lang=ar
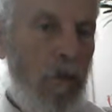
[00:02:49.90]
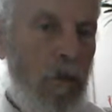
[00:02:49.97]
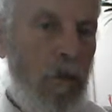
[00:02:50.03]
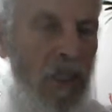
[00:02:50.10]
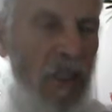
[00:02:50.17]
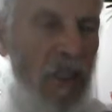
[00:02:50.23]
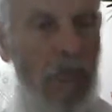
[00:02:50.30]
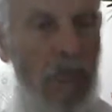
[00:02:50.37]

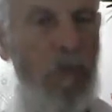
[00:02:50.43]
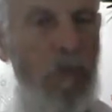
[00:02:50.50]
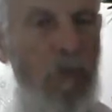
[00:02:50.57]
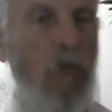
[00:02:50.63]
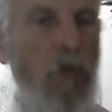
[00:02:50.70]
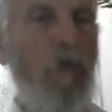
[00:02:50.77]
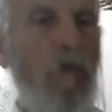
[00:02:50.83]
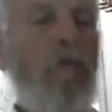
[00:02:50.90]

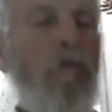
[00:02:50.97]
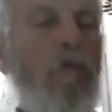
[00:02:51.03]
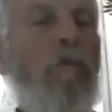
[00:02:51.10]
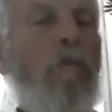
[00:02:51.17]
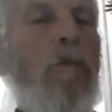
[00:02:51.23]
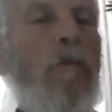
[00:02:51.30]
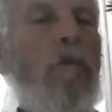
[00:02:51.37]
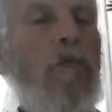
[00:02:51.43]
ديسبسيون
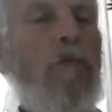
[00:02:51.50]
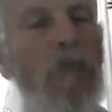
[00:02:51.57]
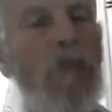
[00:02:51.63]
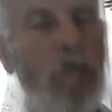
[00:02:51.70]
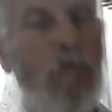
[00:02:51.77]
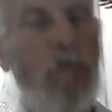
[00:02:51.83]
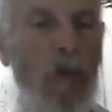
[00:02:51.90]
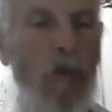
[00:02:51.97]

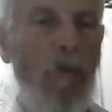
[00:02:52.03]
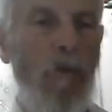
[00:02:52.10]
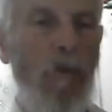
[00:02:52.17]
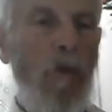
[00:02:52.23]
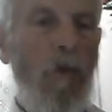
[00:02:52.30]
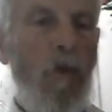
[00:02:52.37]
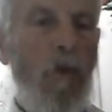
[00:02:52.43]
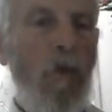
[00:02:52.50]
ديسبشن
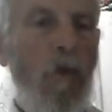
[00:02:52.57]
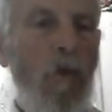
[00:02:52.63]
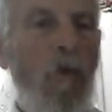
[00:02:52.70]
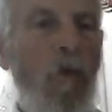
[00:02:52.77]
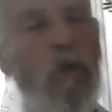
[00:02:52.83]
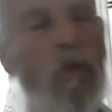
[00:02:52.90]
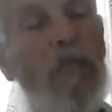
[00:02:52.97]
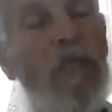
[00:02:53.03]

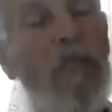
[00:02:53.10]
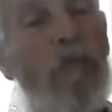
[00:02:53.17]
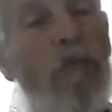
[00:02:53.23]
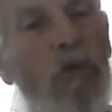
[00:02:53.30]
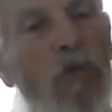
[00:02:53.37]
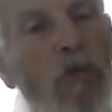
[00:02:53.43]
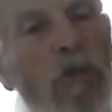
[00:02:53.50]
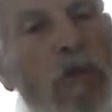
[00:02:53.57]

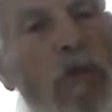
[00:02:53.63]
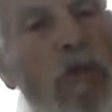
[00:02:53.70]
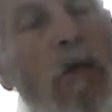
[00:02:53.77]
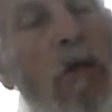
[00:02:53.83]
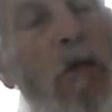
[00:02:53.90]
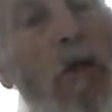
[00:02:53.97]
والديسبشن تجيب لك